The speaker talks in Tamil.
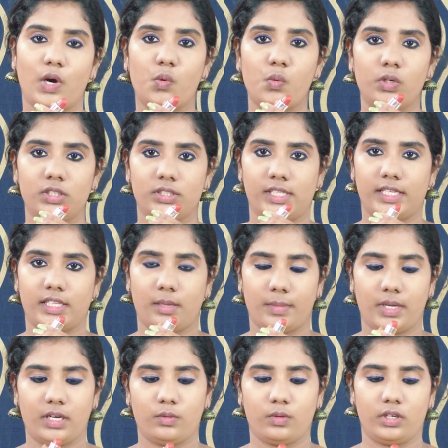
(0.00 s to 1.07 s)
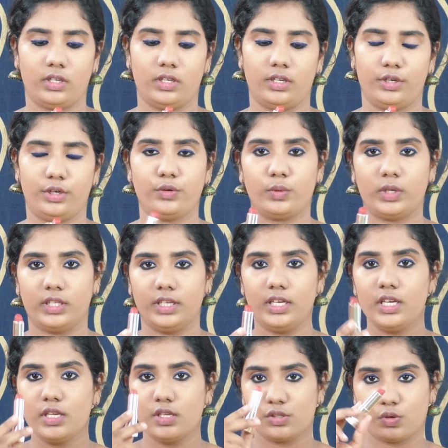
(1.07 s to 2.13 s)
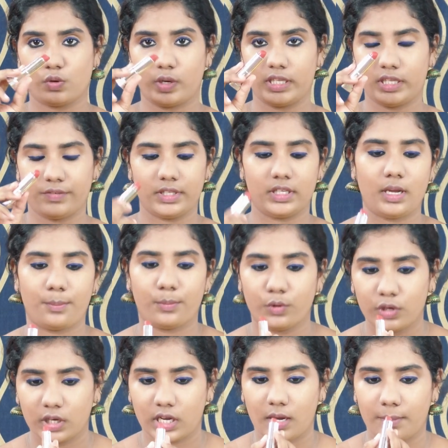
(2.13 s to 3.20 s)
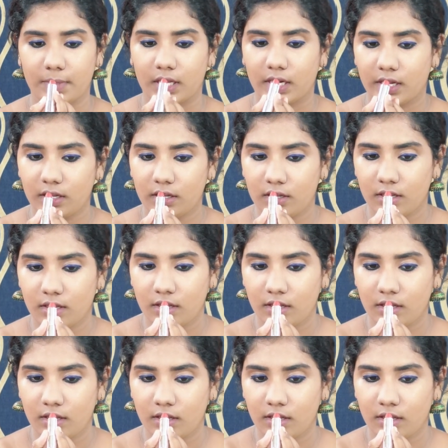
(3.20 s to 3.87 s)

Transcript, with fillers: ப்ரௌன் சேர்ந்த மாதிரி ஒரு நியூடு இது ஸோ இதை வந்து நான் போட்டு காமிக்கிறேன்